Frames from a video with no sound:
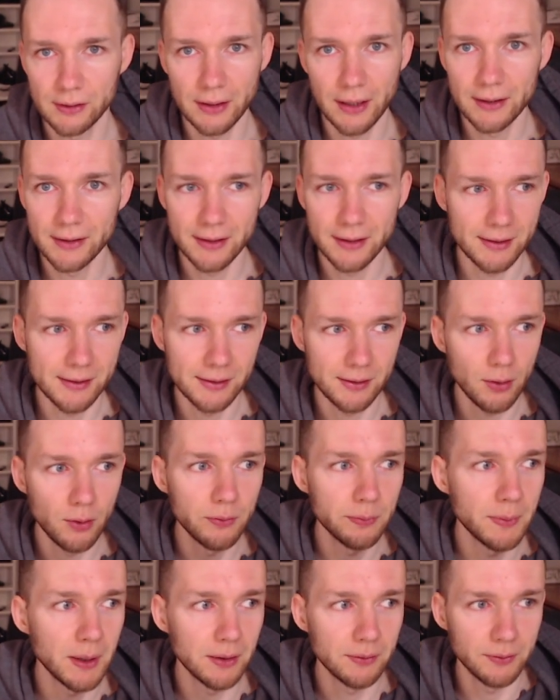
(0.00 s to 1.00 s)
Kann ich jetzt nicht
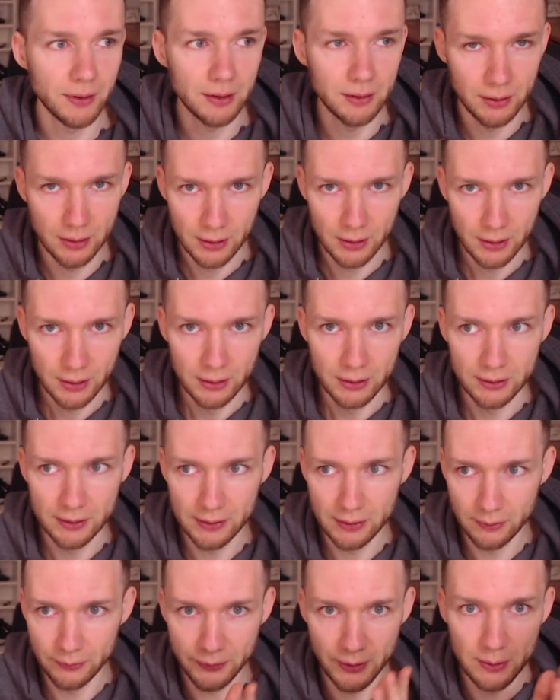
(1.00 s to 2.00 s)
aufmachen, weil ich
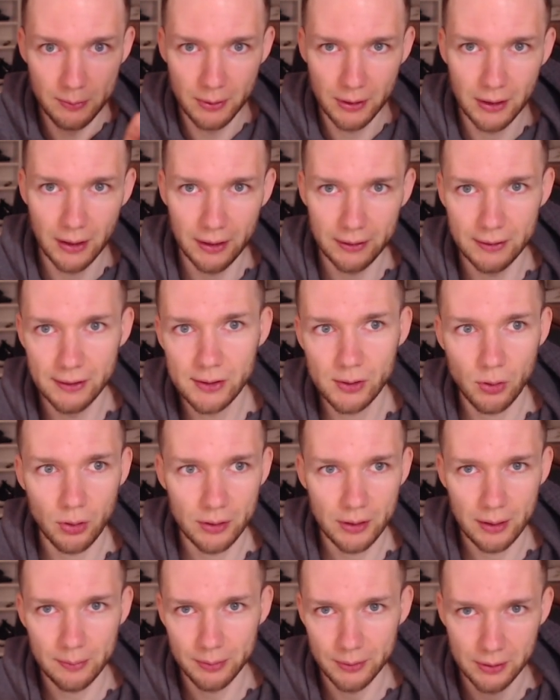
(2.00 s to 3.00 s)
filme gerade
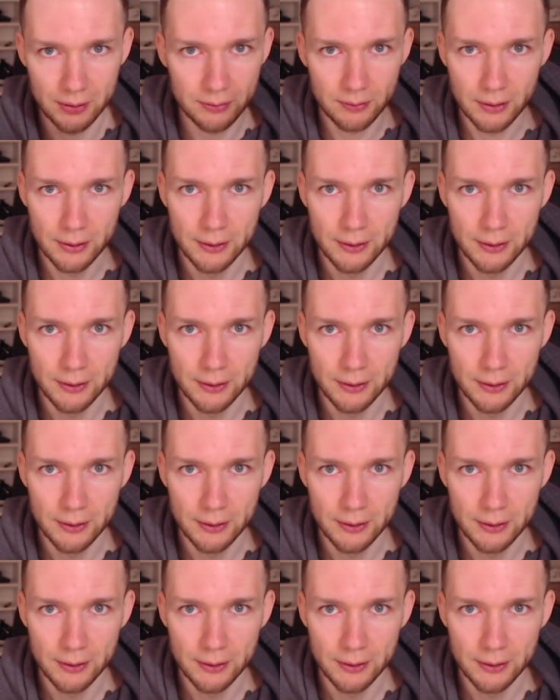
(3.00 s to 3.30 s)
Discord ab. Ne?